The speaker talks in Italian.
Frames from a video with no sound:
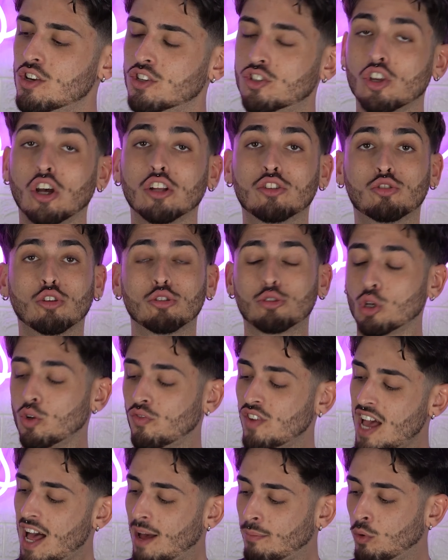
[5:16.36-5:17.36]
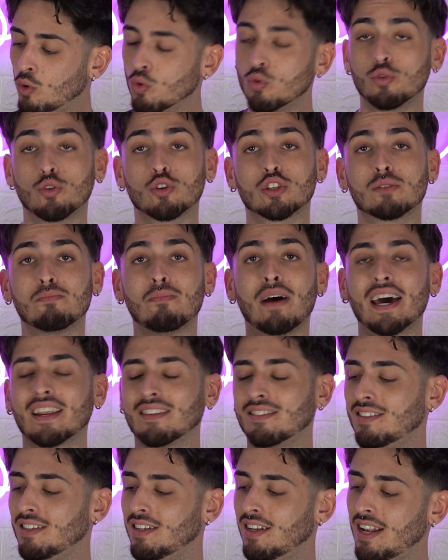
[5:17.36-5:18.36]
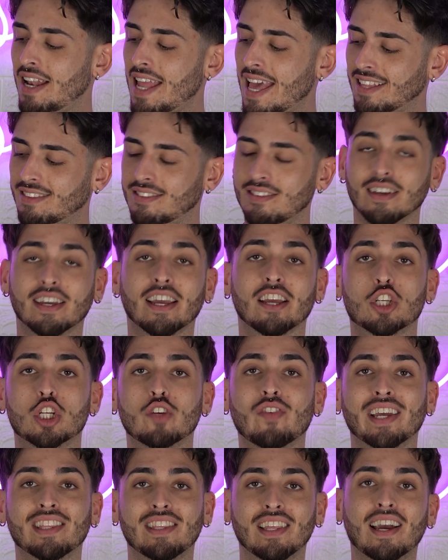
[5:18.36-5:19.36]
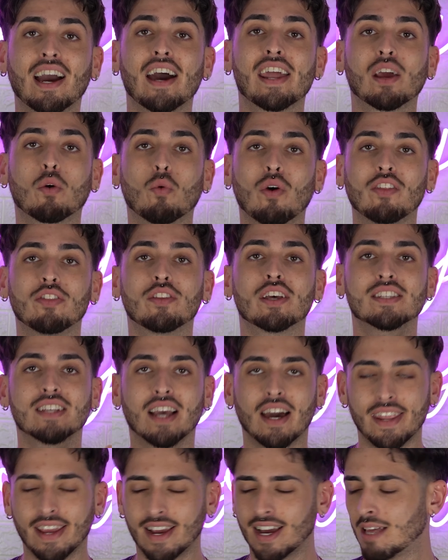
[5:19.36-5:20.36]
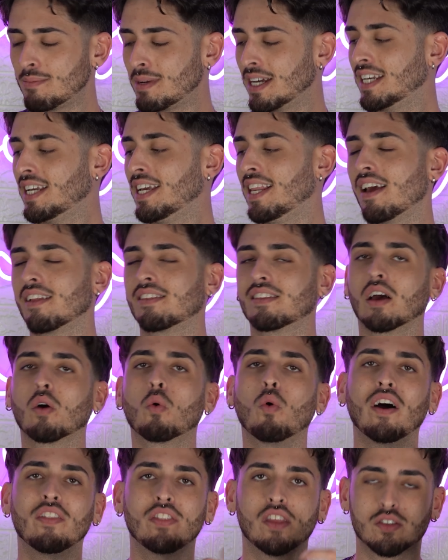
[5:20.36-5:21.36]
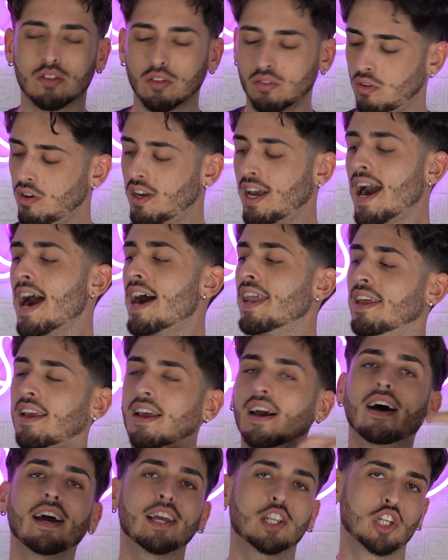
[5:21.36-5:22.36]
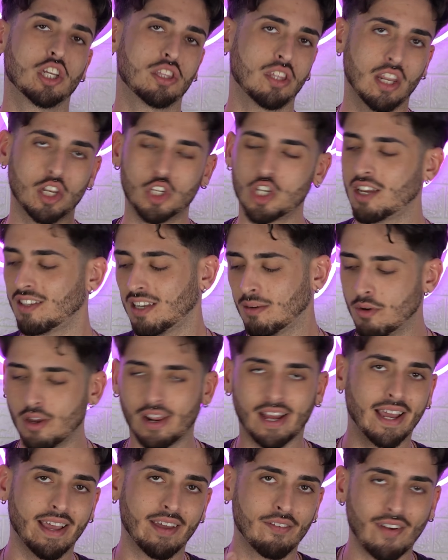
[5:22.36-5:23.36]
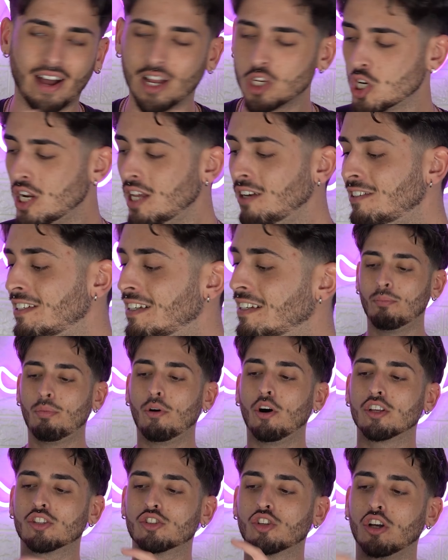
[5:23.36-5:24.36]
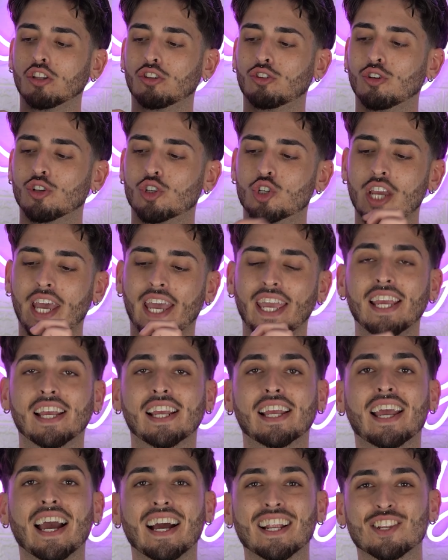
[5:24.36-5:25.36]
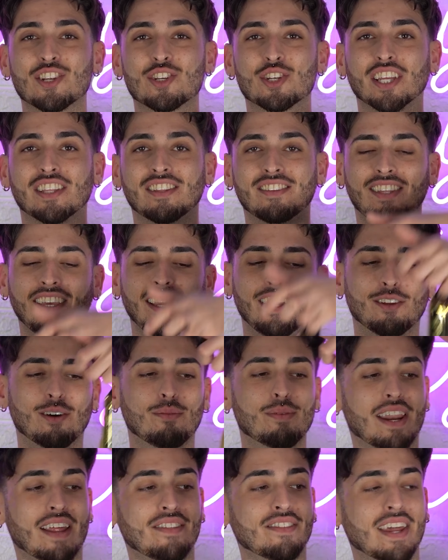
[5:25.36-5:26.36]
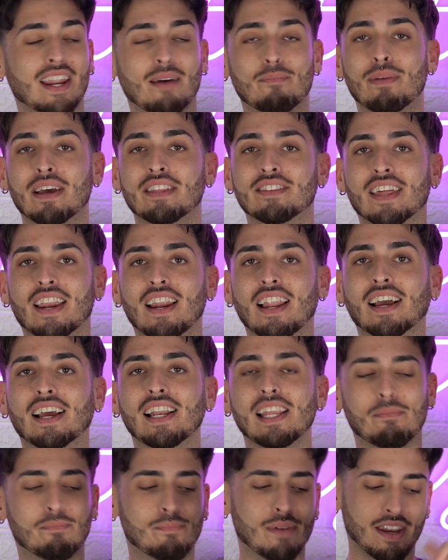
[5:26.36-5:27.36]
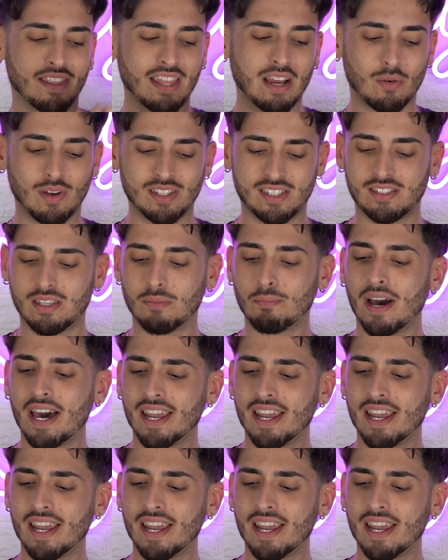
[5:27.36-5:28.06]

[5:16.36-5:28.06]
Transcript: Sotto troviamo uno smart LED che ci va a indicare quando è scarica la macchinetta, quando è sottocarica, eccetera eccetera, però che è facile. Poi sotto c'è il gancettino per andare a prendere la clipper da qualsiasi